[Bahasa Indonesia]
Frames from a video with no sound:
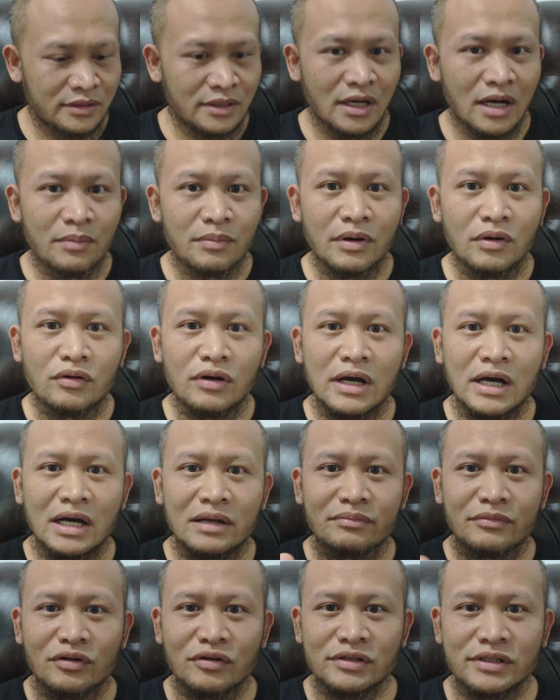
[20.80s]
Cara
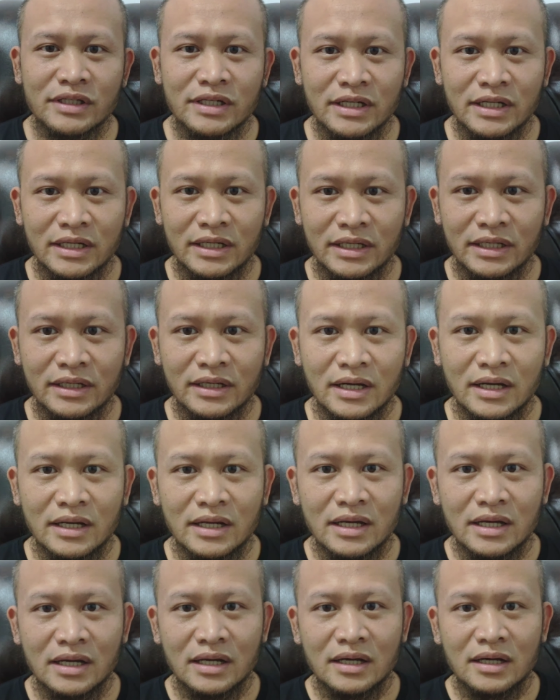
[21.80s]
menggunakan minoxidil ini
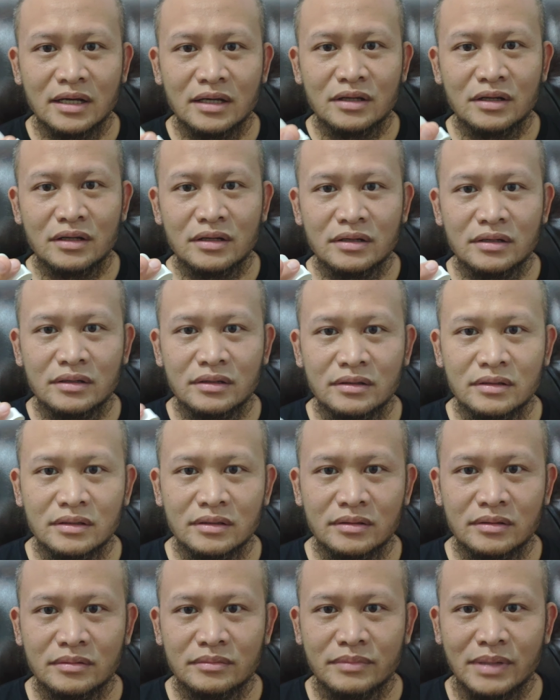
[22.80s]
ada
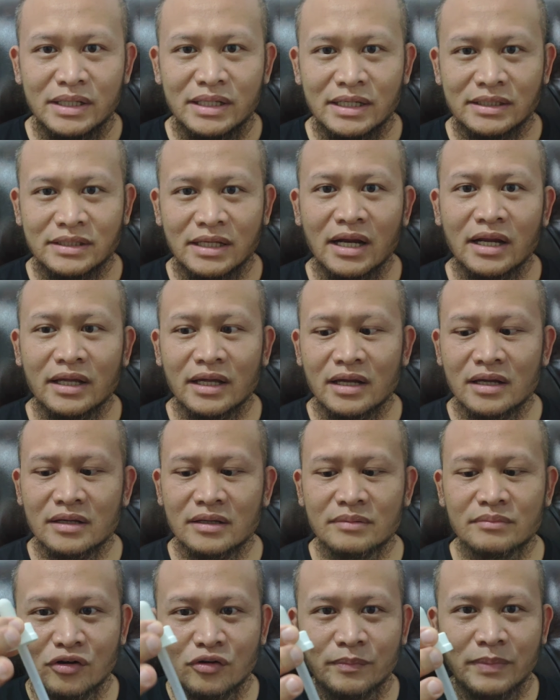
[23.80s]
banyak cara ya
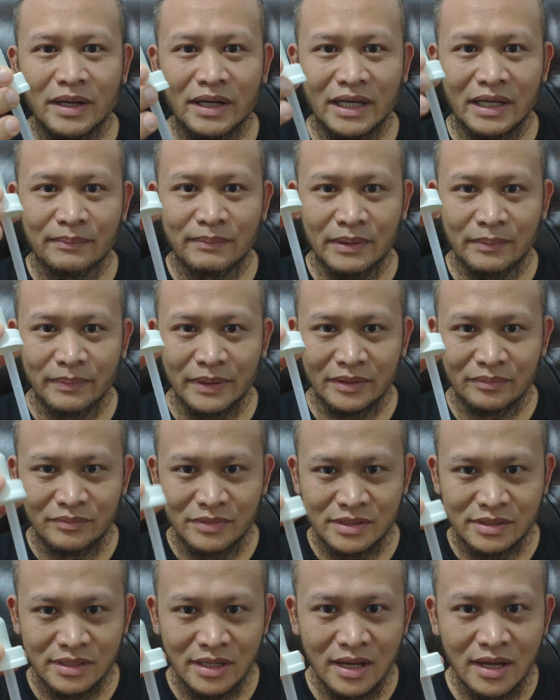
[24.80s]
Mau pakai
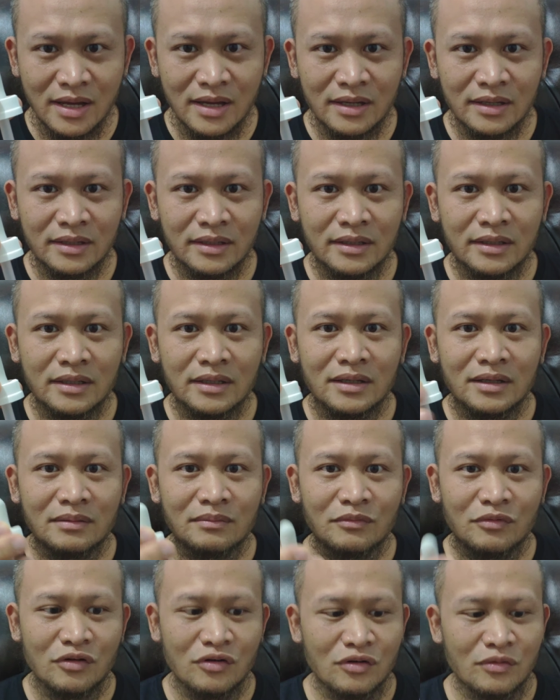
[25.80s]
pipet bisa,
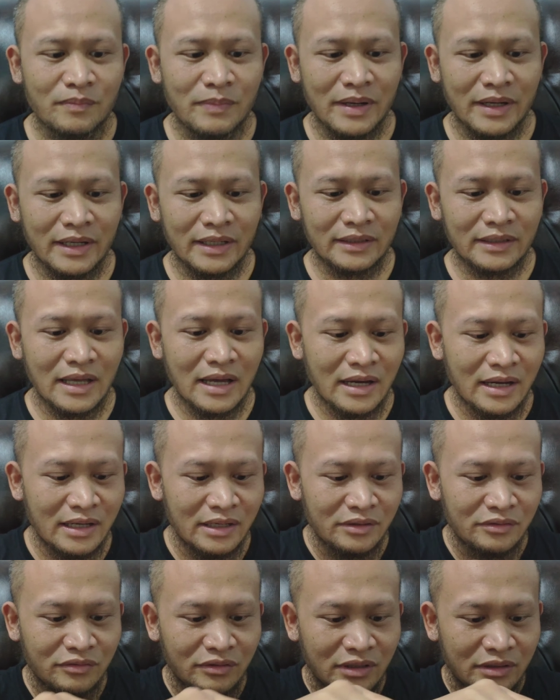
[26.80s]
mau pakai
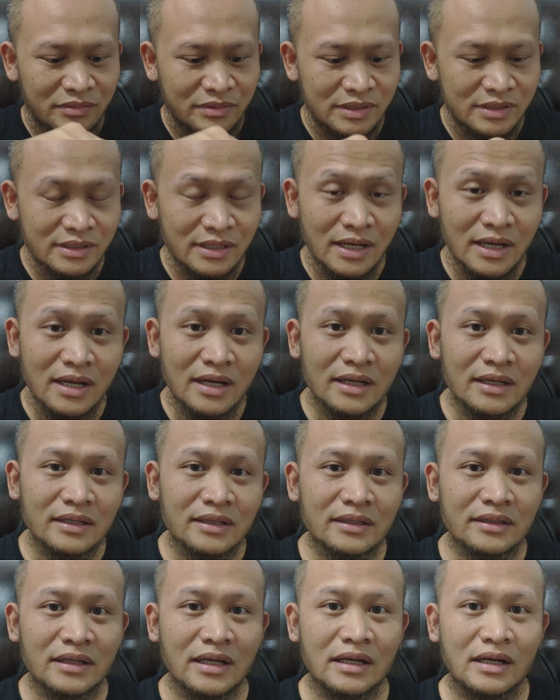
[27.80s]
tangan juga bisa
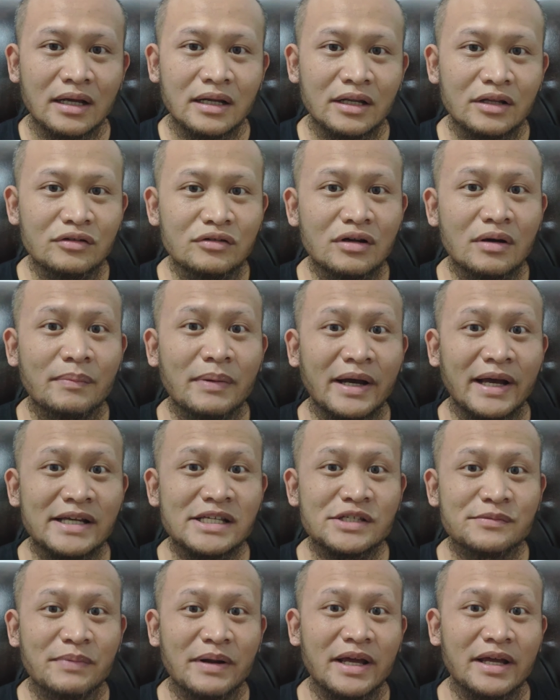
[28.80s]
Dan ada juga
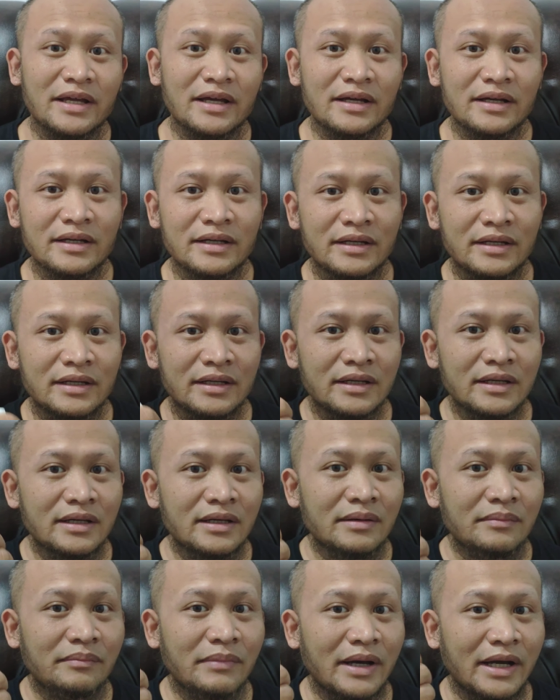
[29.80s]
pakai spray ya
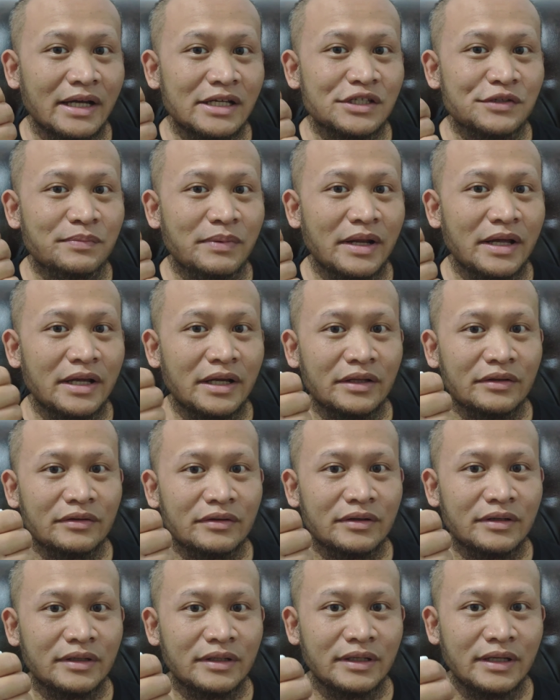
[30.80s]
pakai spray
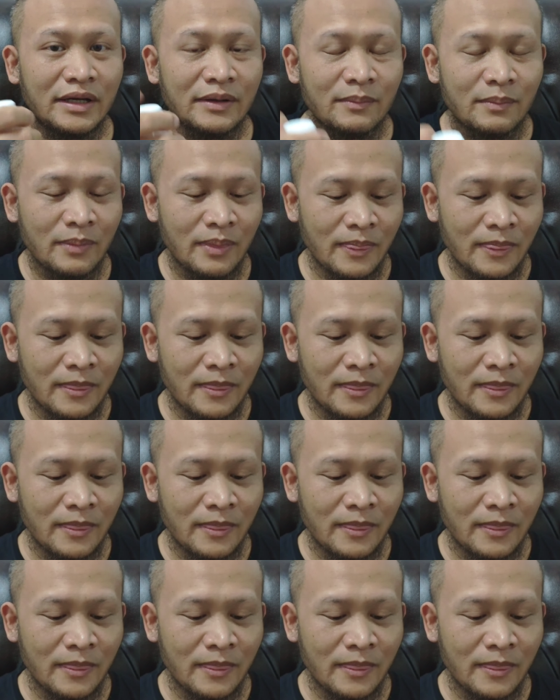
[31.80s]
gitu nah